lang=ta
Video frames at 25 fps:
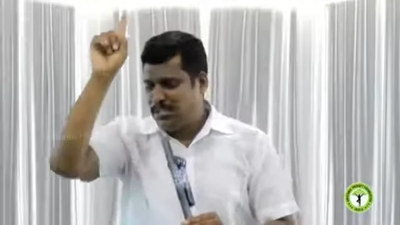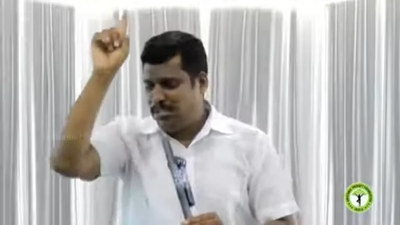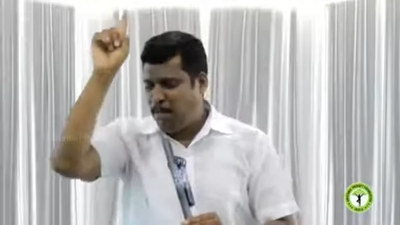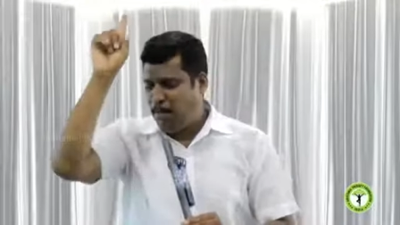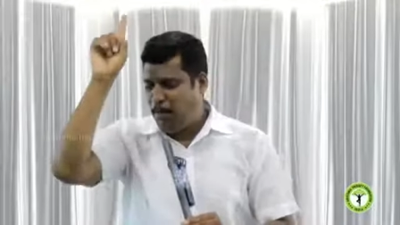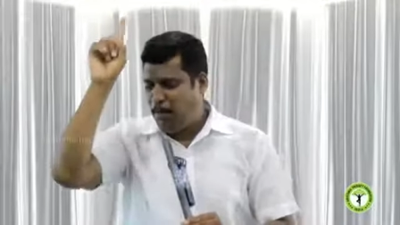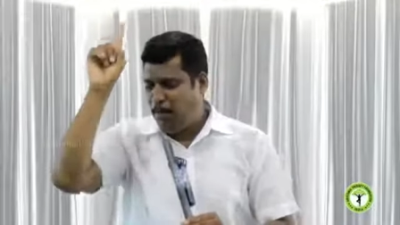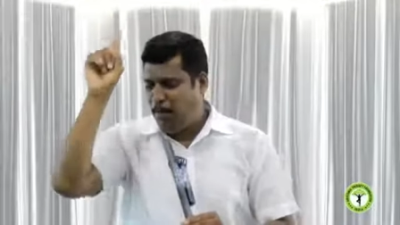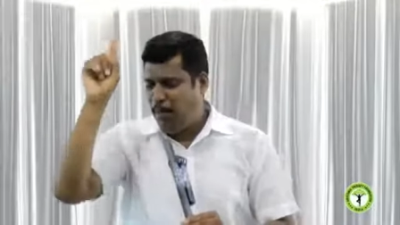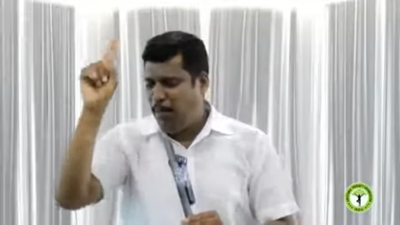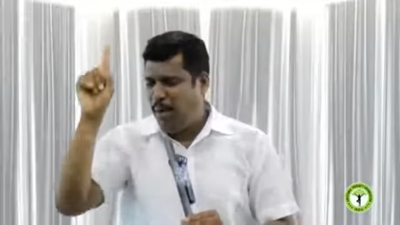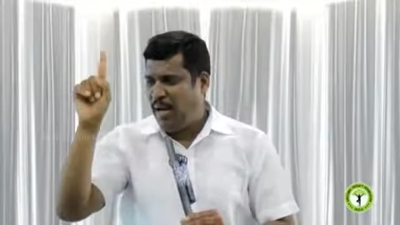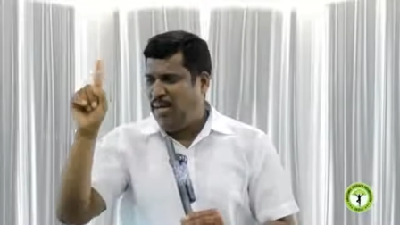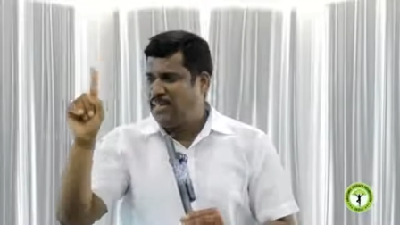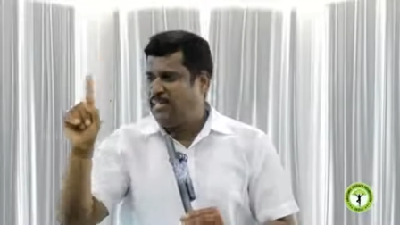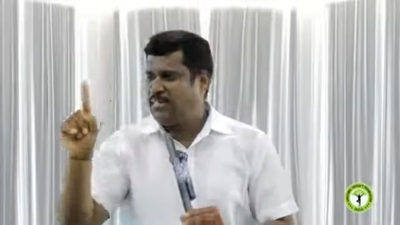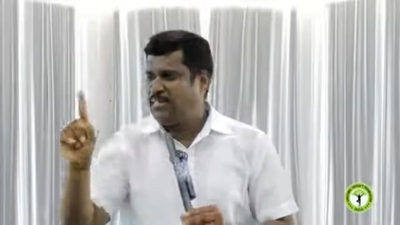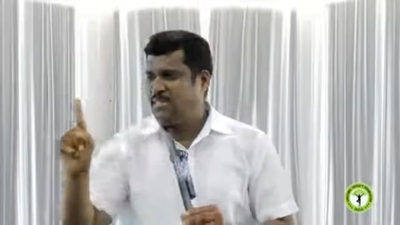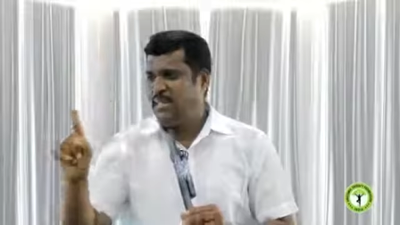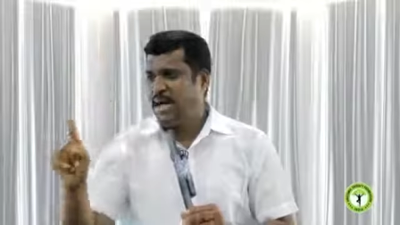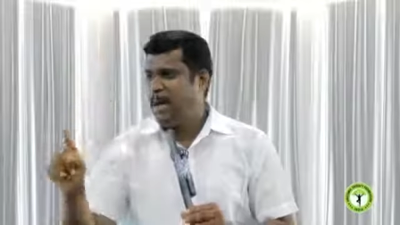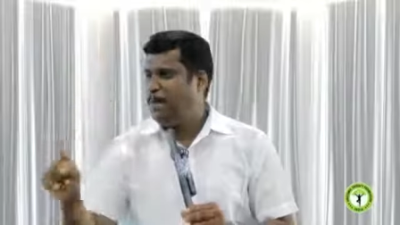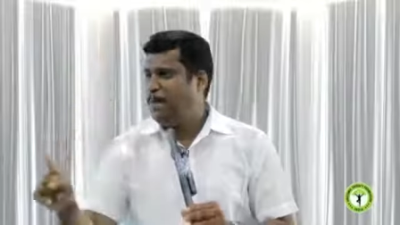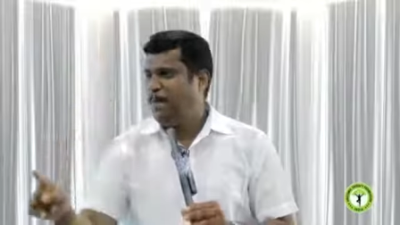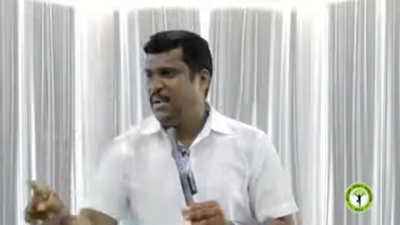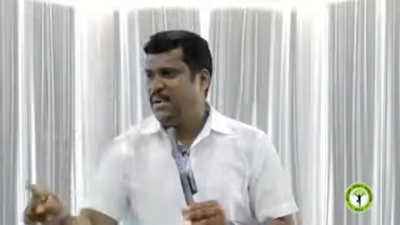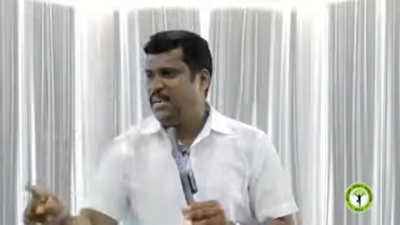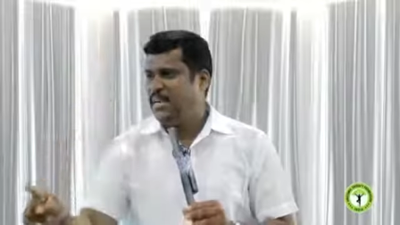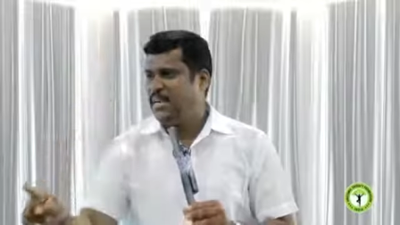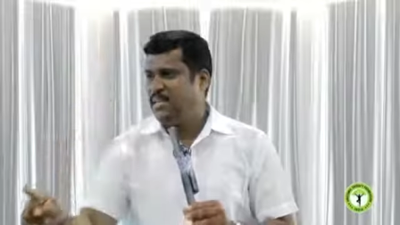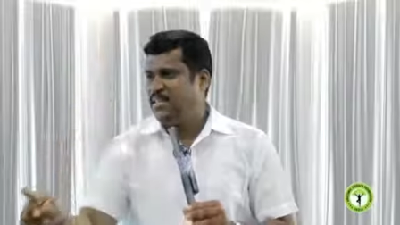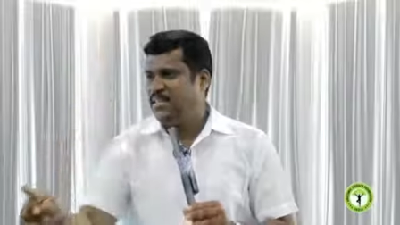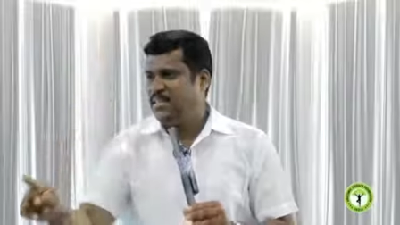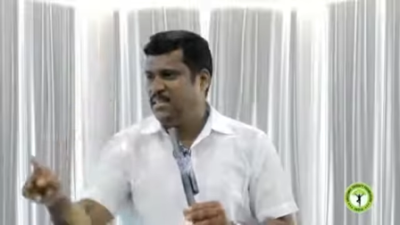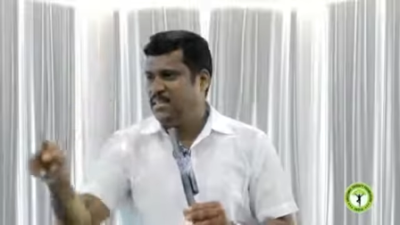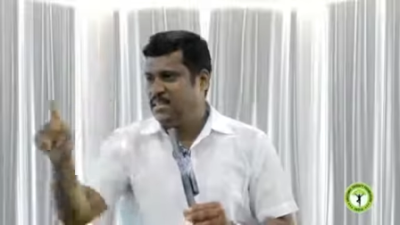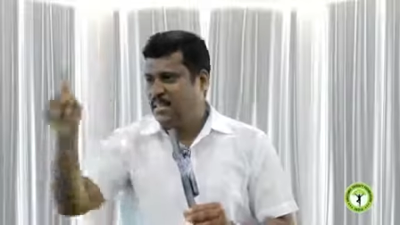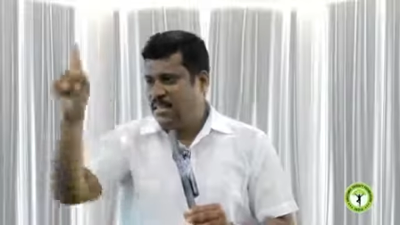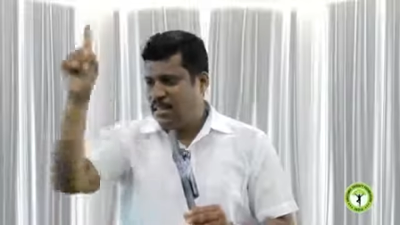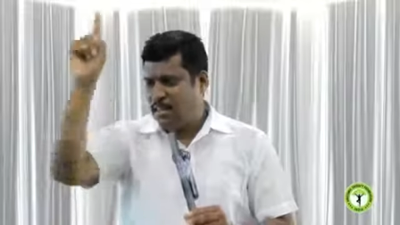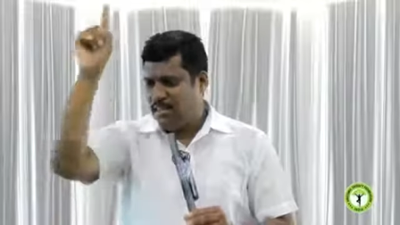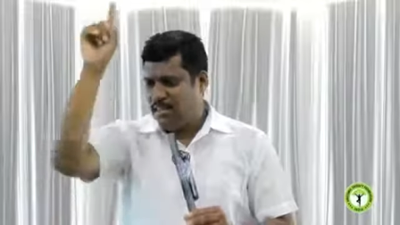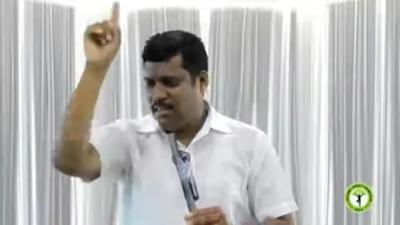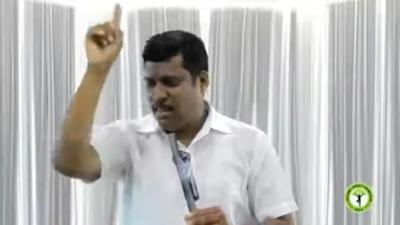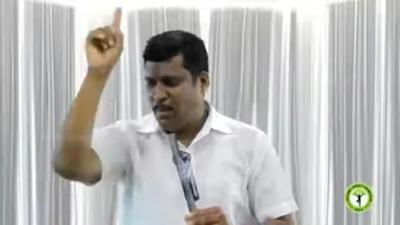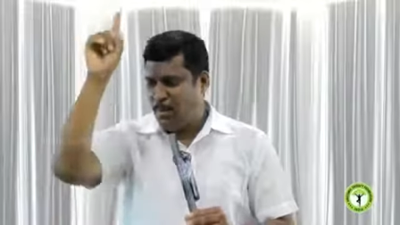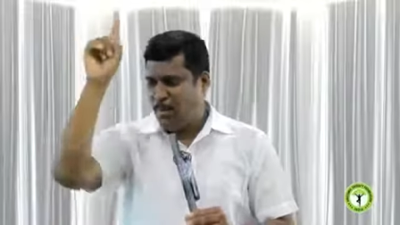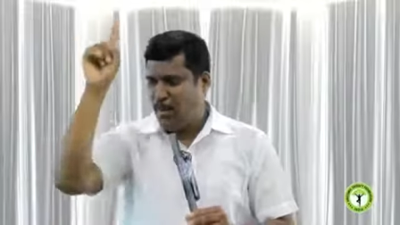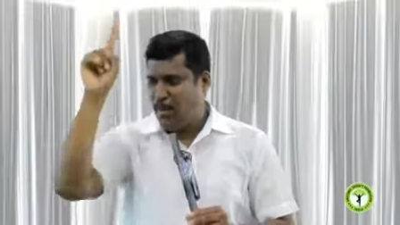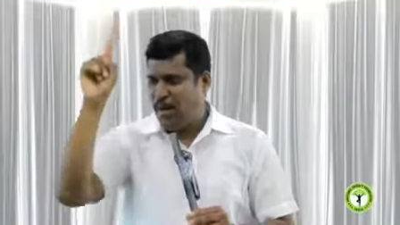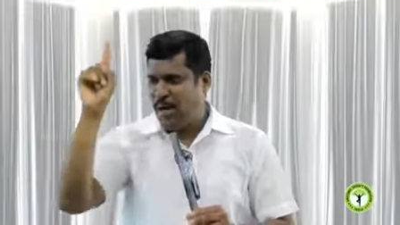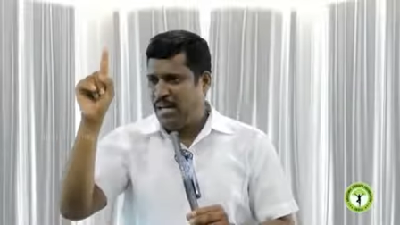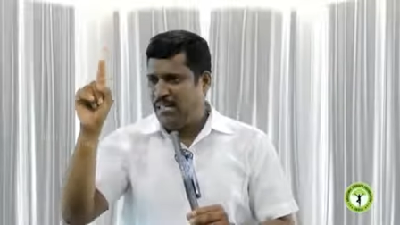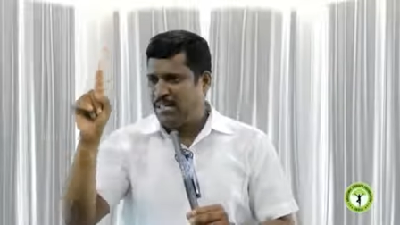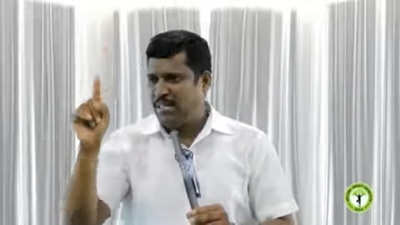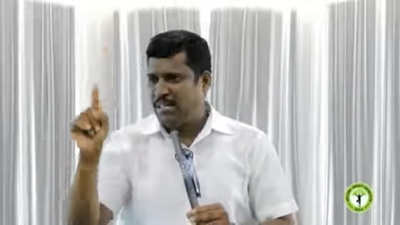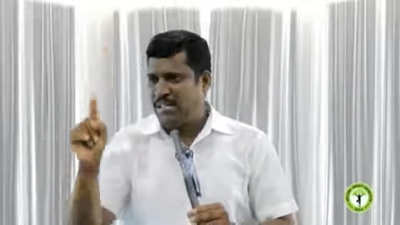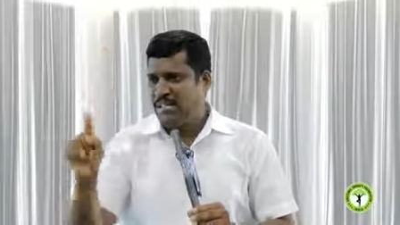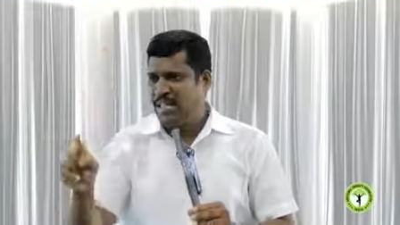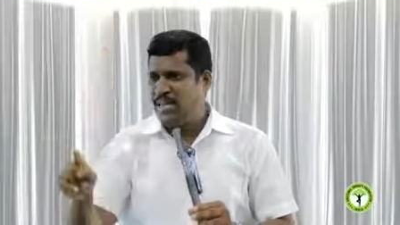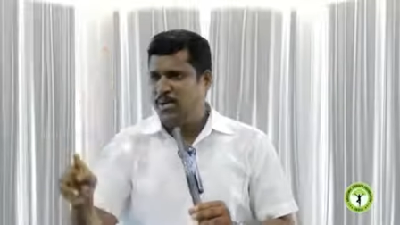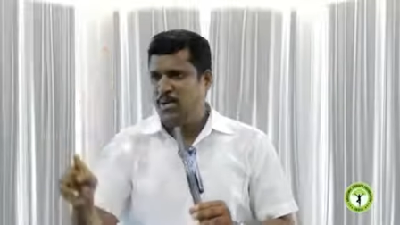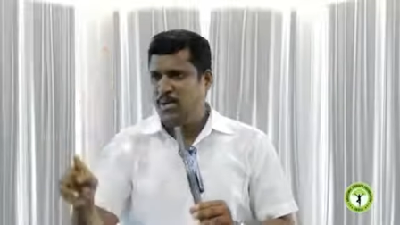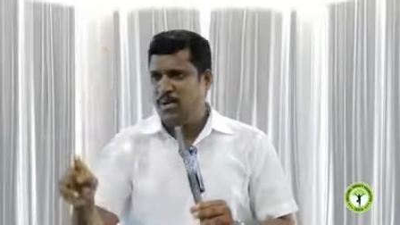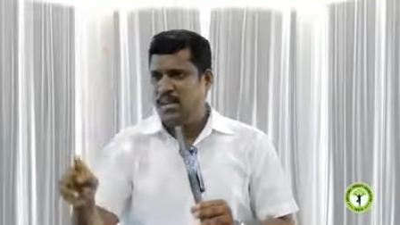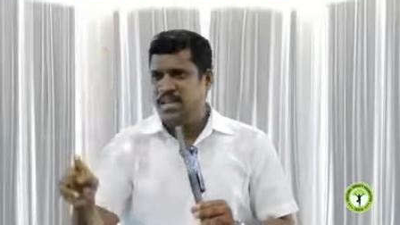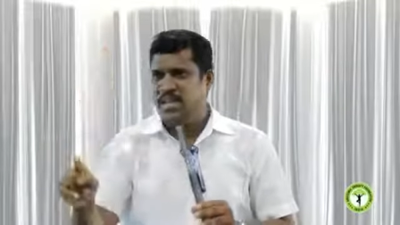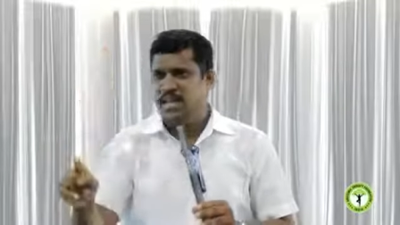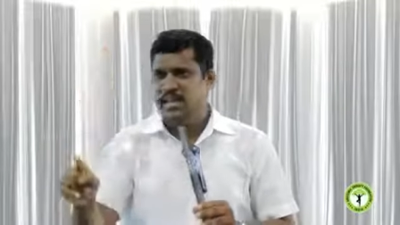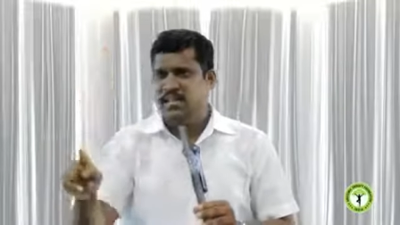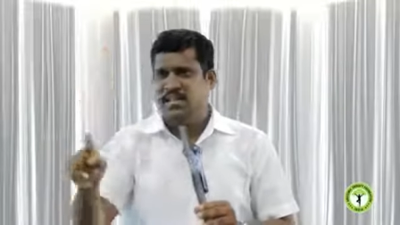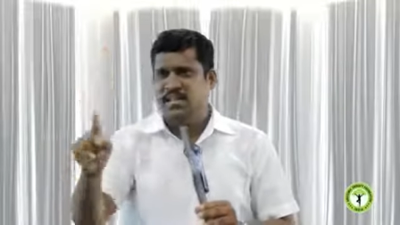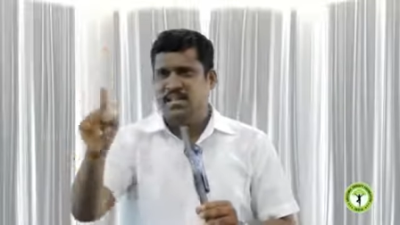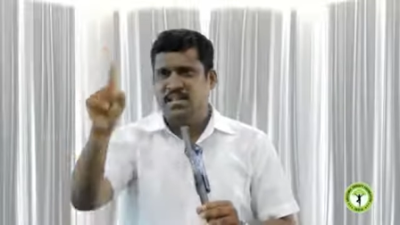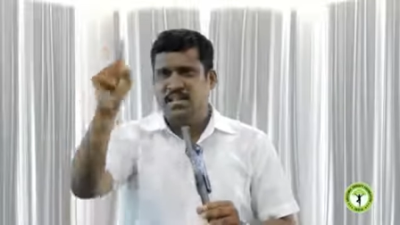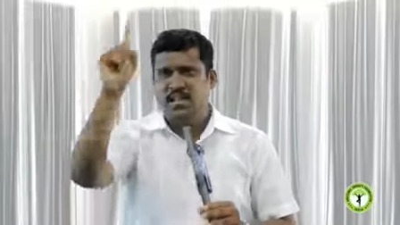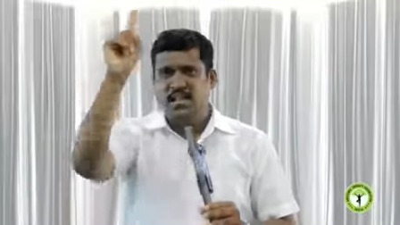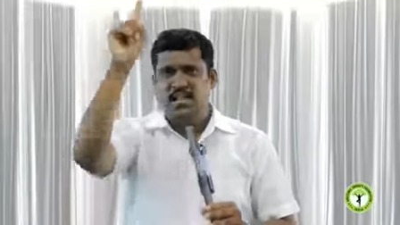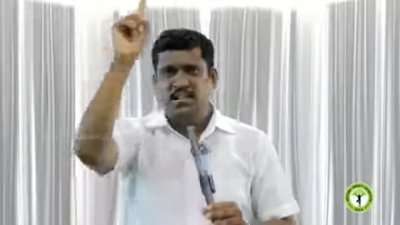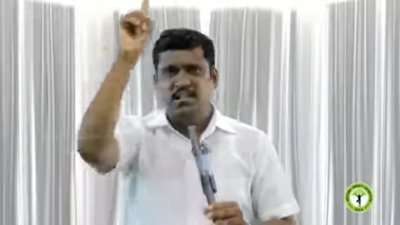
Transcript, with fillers: தப்பாக சாப்பிட்றது தப்பாக தண்ணி குடிக்கிறது